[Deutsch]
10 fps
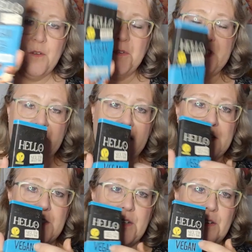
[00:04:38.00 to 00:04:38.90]
Und der
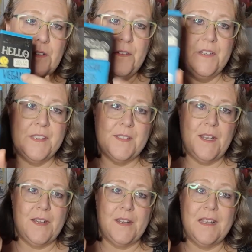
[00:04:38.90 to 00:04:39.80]
Karton ist
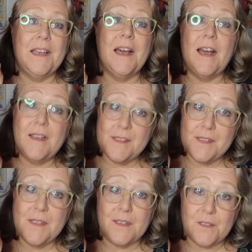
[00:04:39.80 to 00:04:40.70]
ein
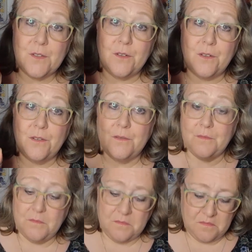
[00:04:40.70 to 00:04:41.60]
Graskarton.
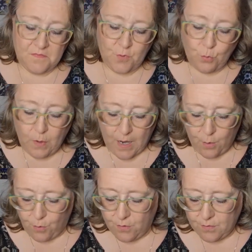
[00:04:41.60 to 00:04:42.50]

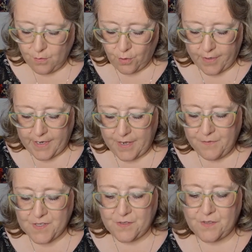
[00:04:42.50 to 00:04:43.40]
Wow, okay,
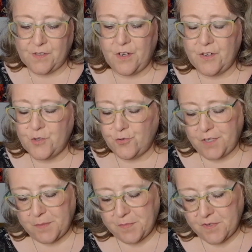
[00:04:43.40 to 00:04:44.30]
was es denn alles schon
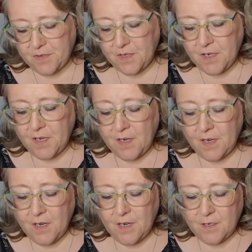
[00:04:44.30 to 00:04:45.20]
gibt.
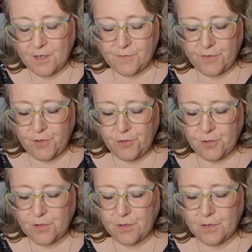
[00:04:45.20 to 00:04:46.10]
Das finde ich
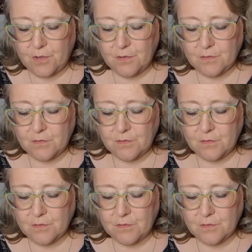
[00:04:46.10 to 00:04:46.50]
doch toll.